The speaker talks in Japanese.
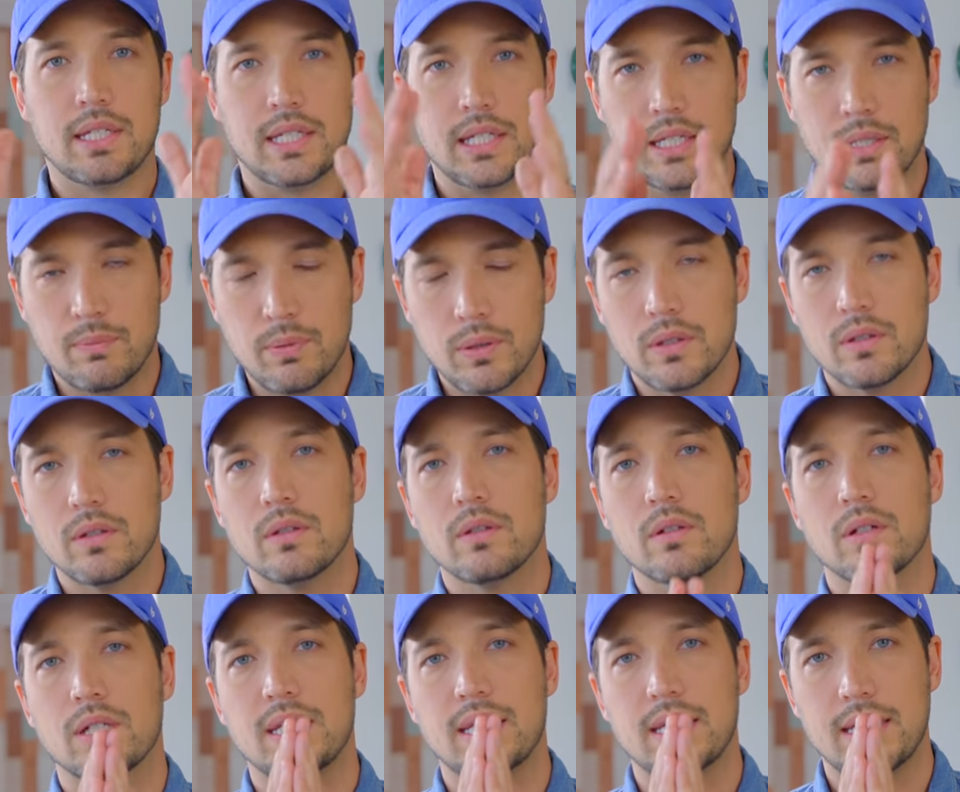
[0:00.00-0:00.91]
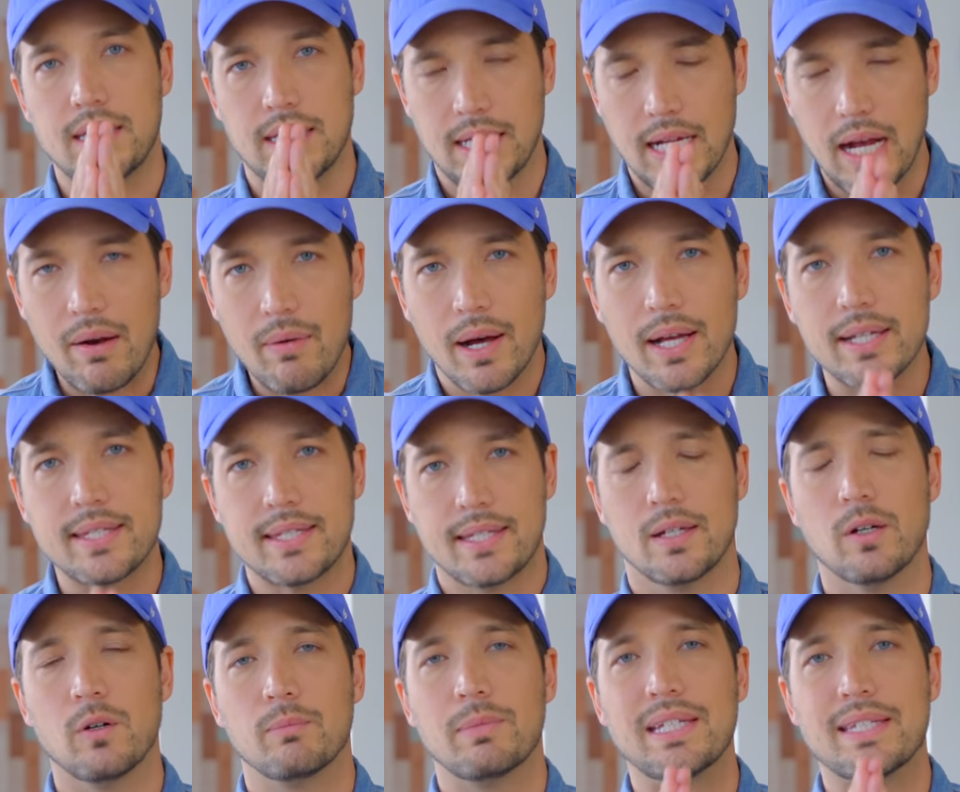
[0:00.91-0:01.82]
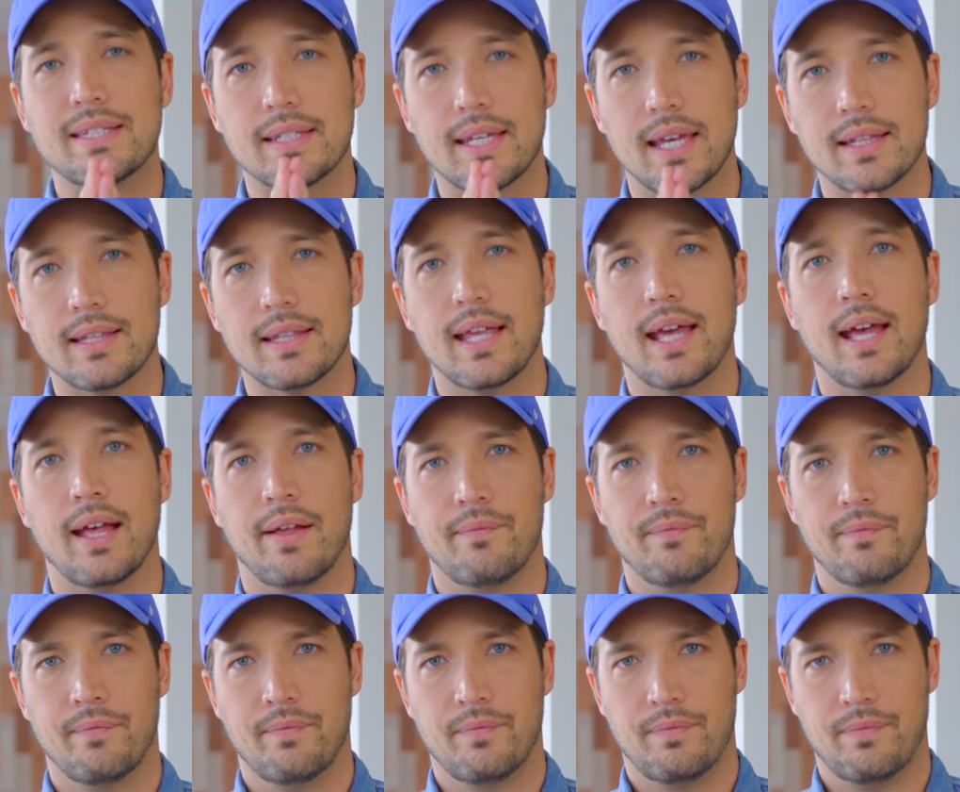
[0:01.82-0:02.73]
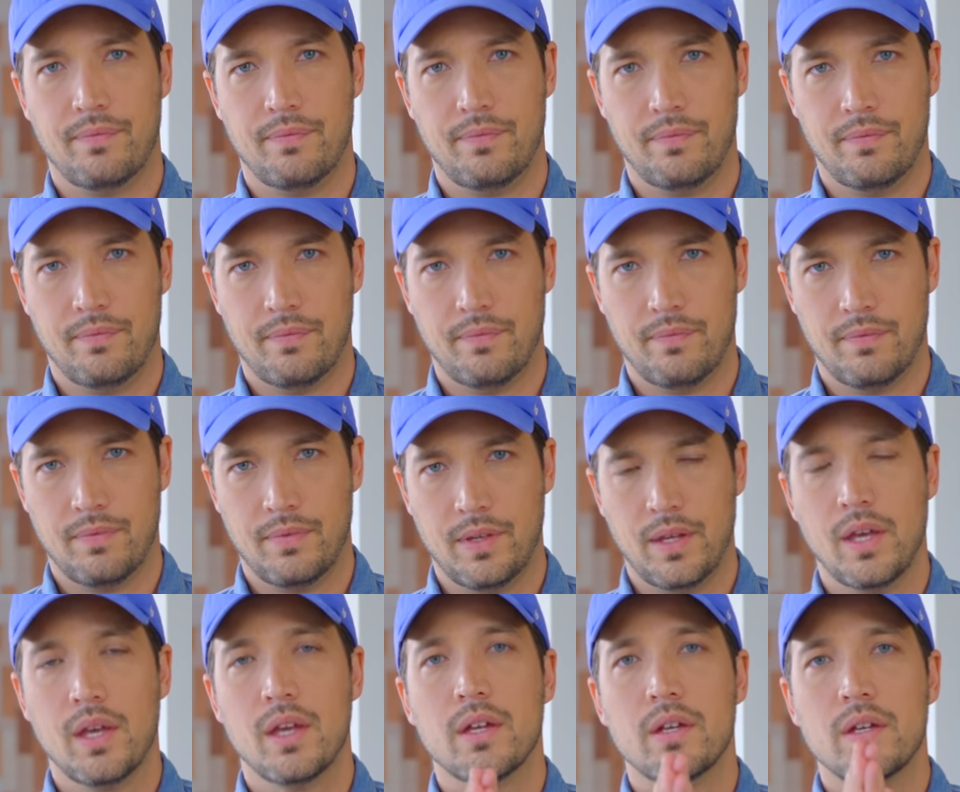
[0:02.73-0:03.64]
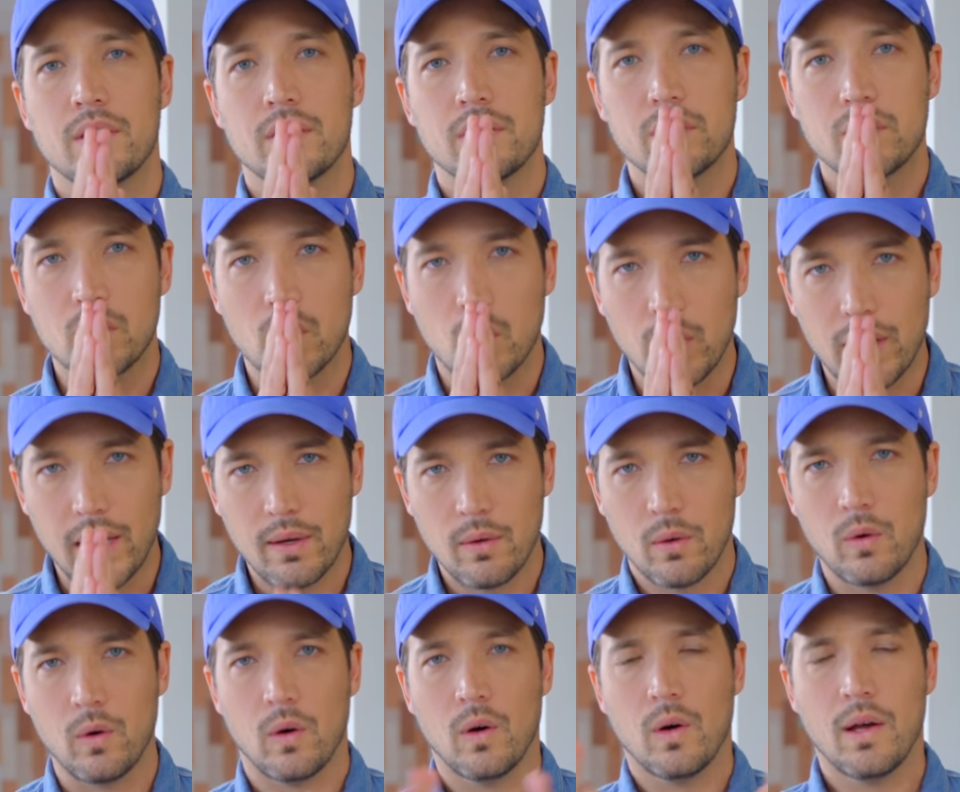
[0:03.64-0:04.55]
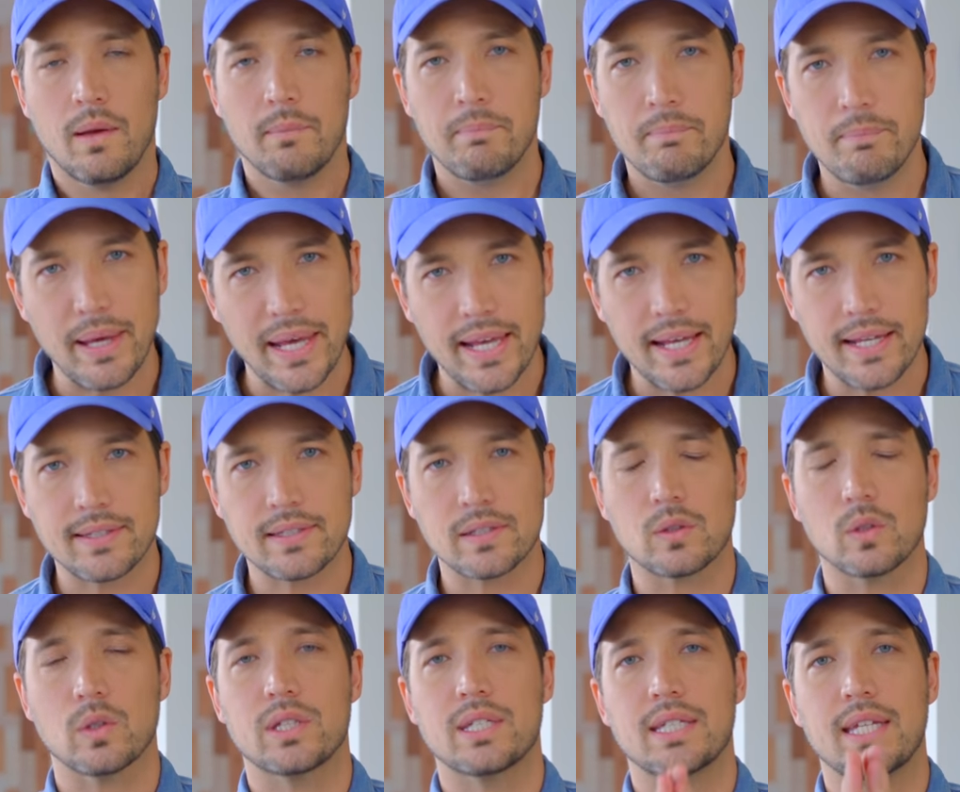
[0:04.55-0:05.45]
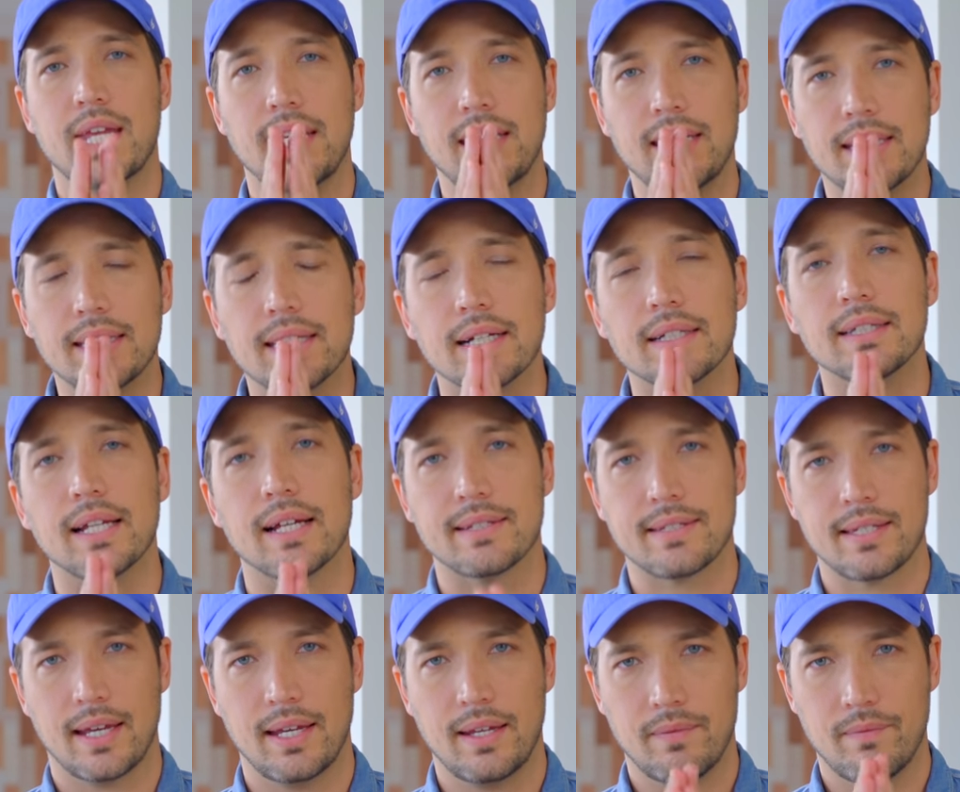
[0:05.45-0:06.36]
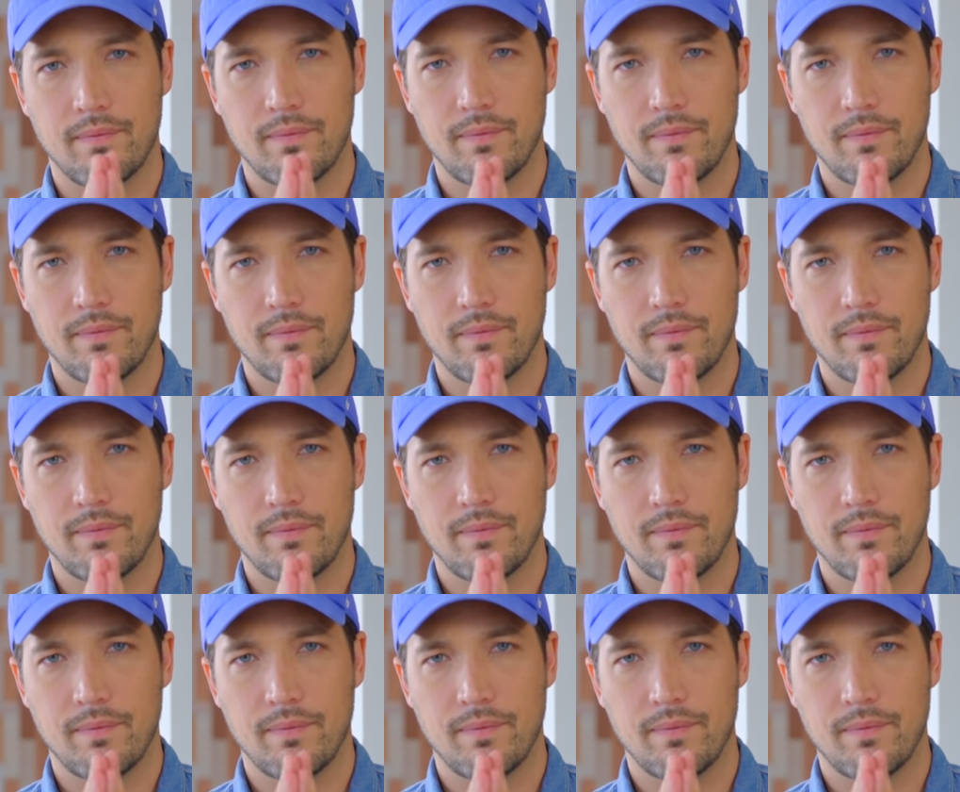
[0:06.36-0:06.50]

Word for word: う、自分の幸せを見つけてそれをベースとして生きてくださ